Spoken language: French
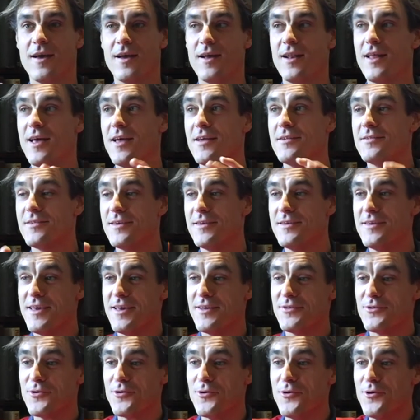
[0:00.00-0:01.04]
Elle a
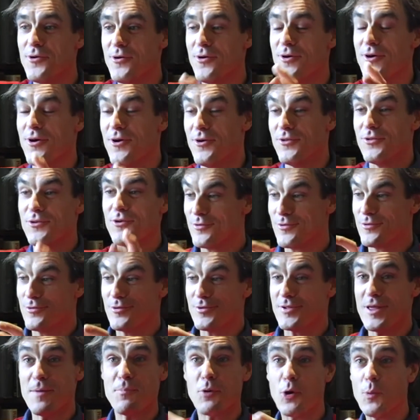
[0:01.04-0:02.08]
essayé de,
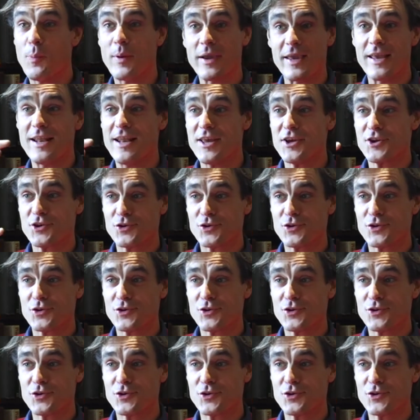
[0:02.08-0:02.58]
s'approprier les